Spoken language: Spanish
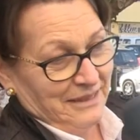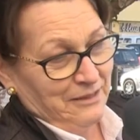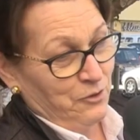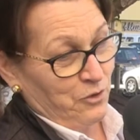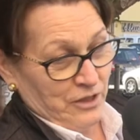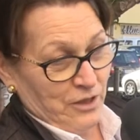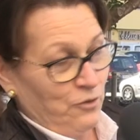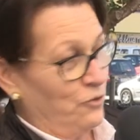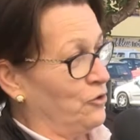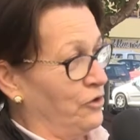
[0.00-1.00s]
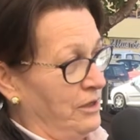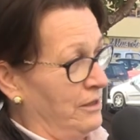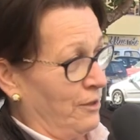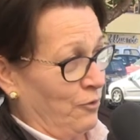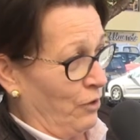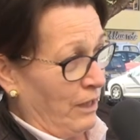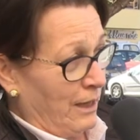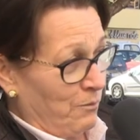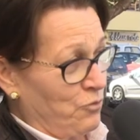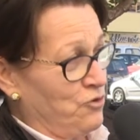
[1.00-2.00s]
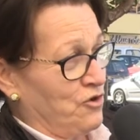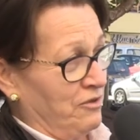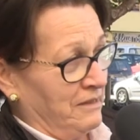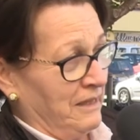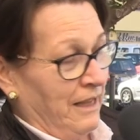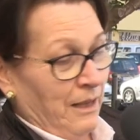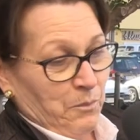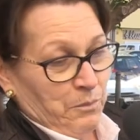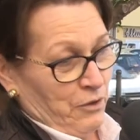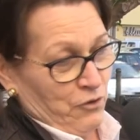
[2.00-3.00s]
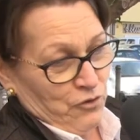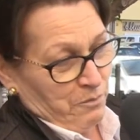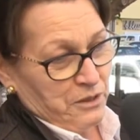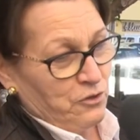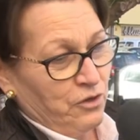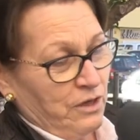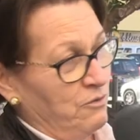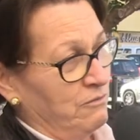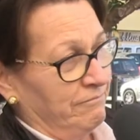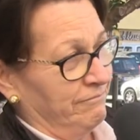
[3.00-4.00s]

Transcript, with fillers: Yo es que no soy de congelar mucho, pero yo pienso que no.